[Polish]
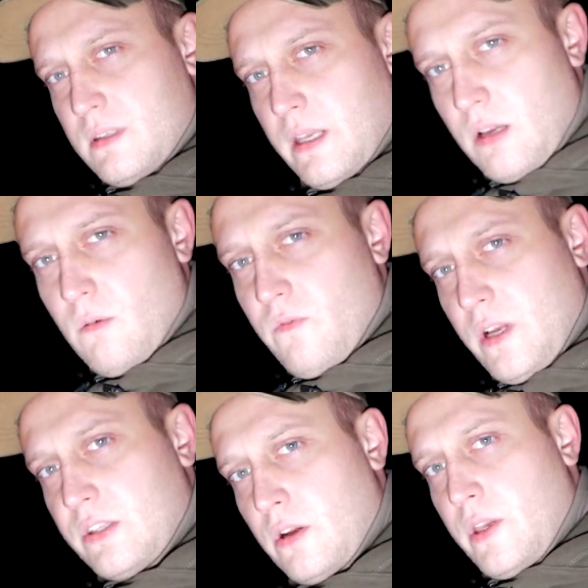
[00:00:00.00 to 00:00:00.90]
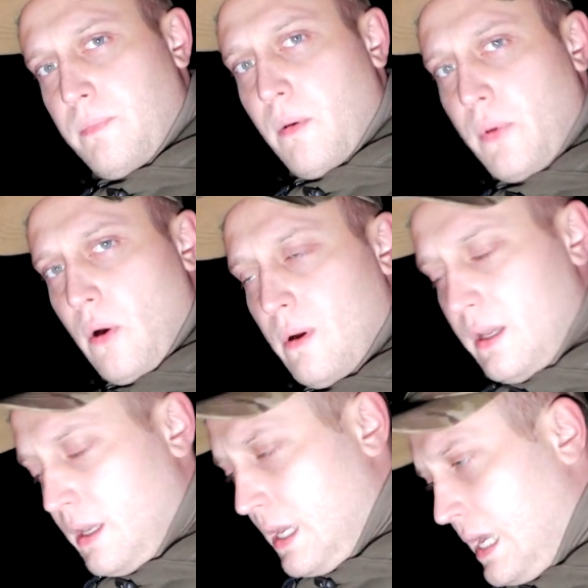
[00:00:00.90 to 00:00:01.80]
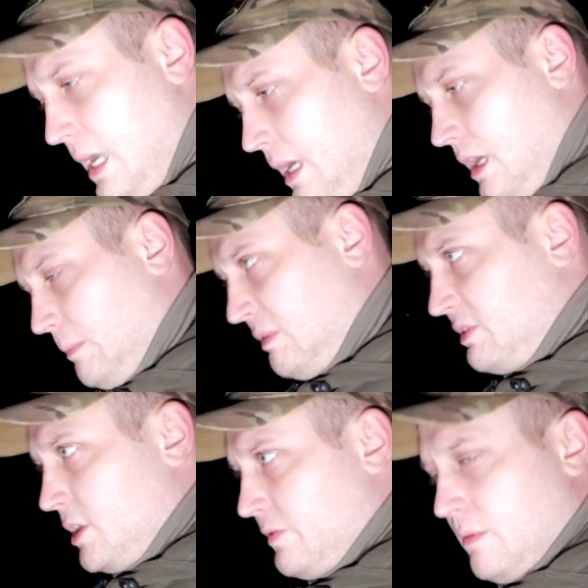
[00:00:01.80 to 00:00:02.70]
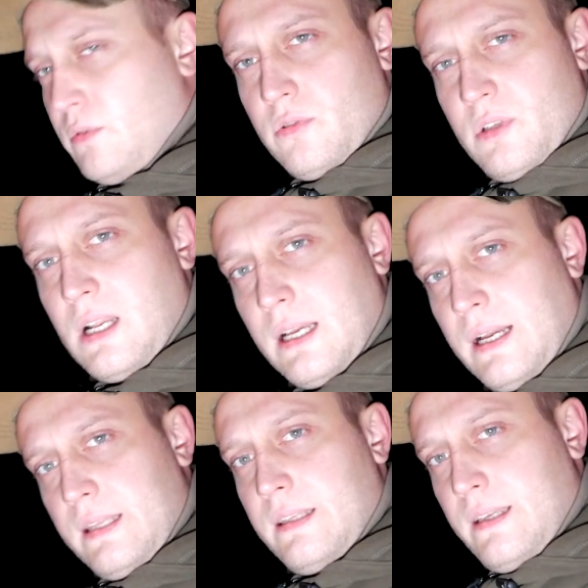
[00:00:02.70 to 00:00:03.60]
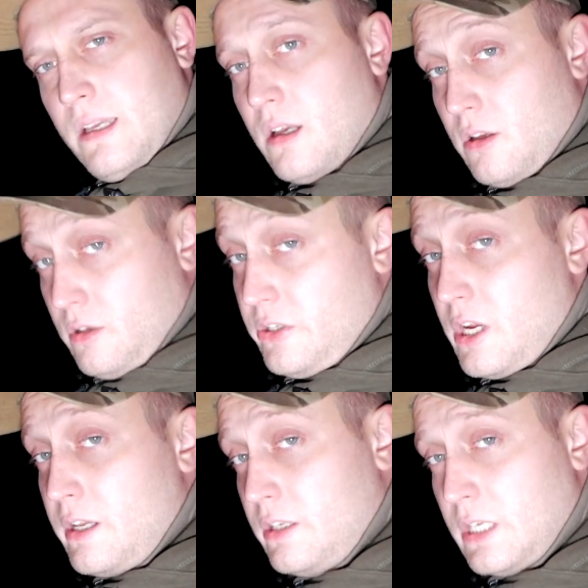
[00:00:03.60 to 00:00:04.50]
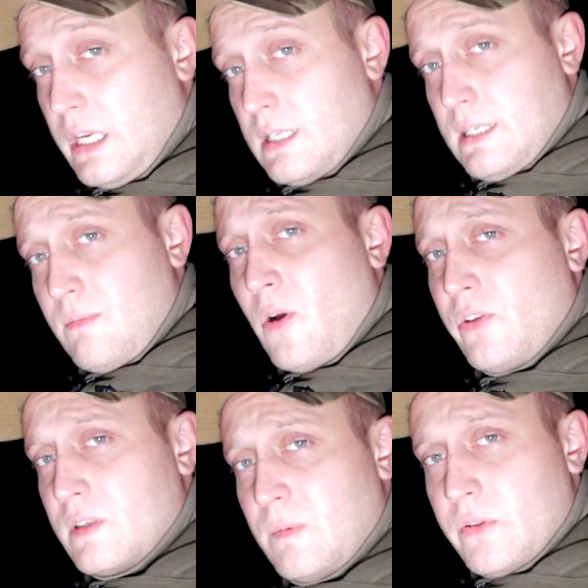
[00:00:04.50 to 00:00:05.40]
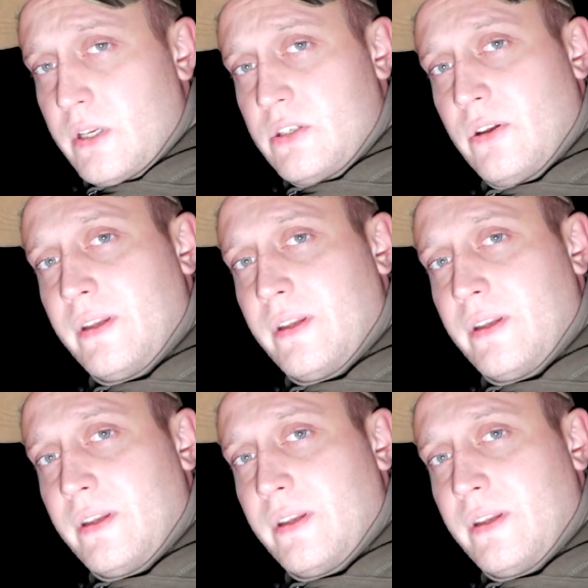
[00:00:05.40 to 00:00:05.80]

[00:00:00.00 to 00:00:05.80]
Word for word: z tej głównej drogi popioły opowiedzieć Wam różne legendy, rozdzielić się, a na sam koniec podejść do